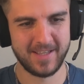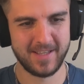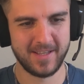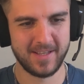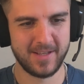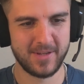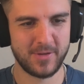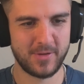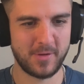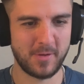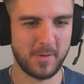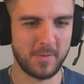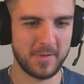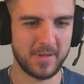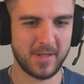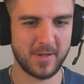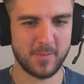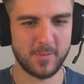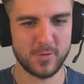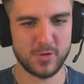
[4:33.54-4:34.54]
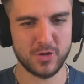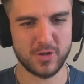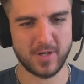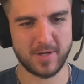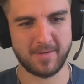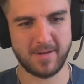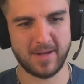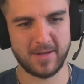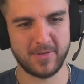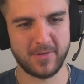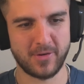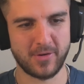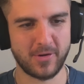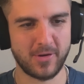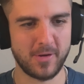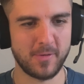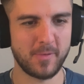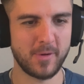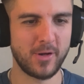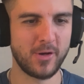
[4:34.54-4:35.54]
Y si bien esto es cuestión de gustos y
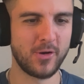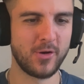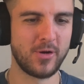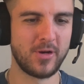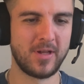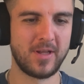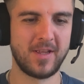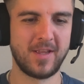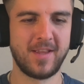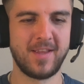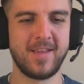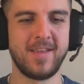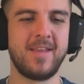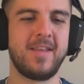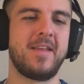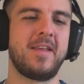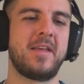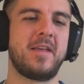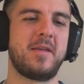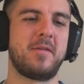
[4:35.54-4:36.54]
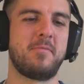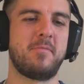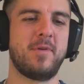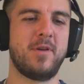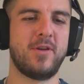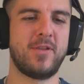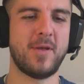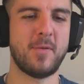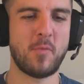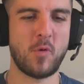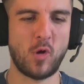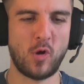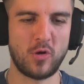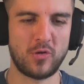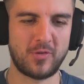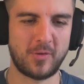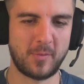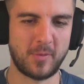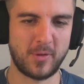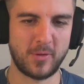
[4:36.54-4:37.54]
depende de las situaciones, yo
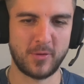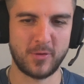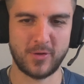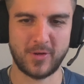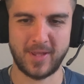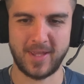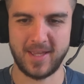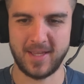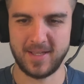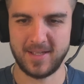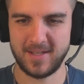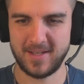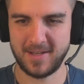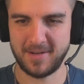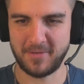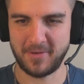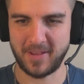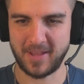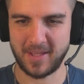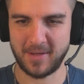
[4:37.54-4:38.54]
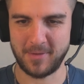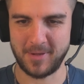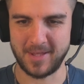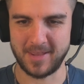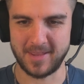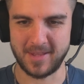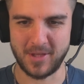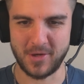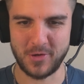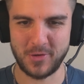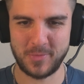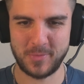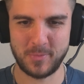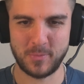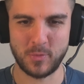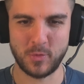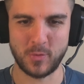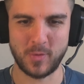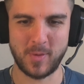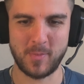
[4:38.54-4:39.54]
personalmente soy más amigo de los auriculares
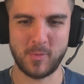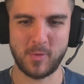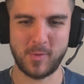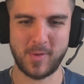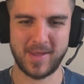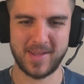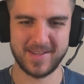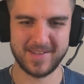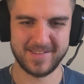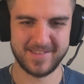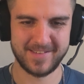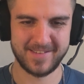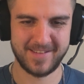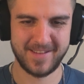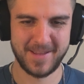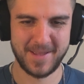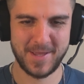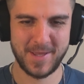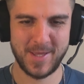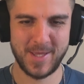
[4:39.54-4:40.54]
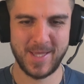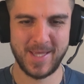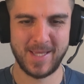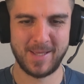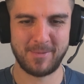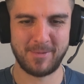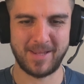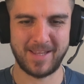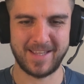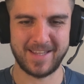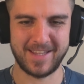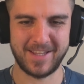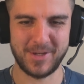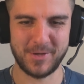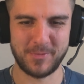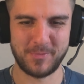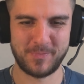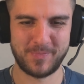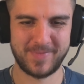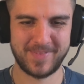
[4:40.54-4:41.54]
abiertos que de los cerrados, ya que estos
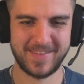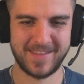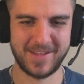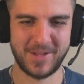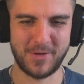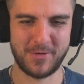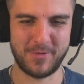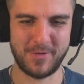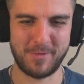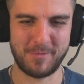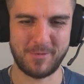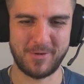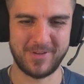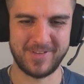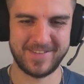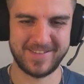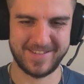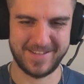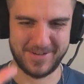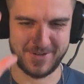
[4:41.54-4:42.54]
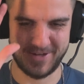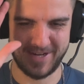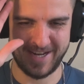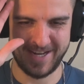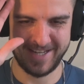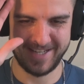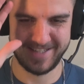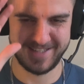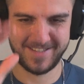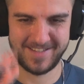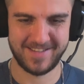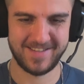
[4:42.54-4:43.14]
últimos me suelen agobiar mucho.